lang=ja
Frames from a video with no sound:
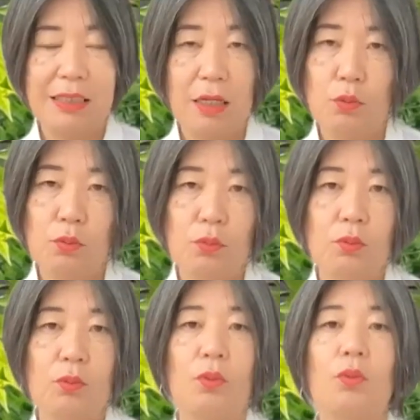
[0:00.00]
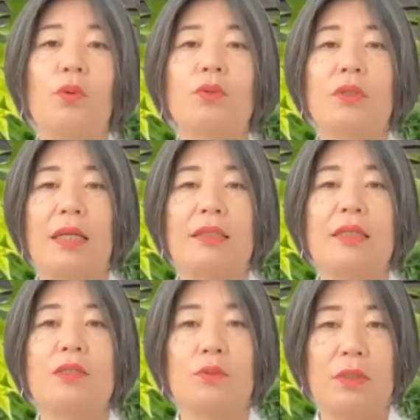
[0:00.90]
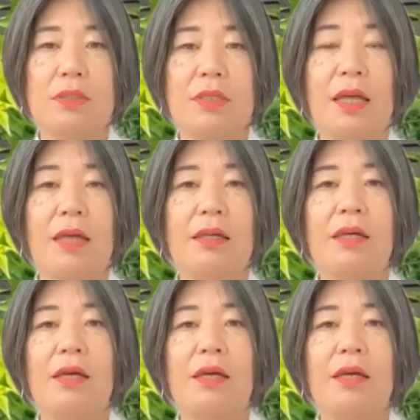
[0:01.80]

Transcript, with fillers: ているということなんだそうですね。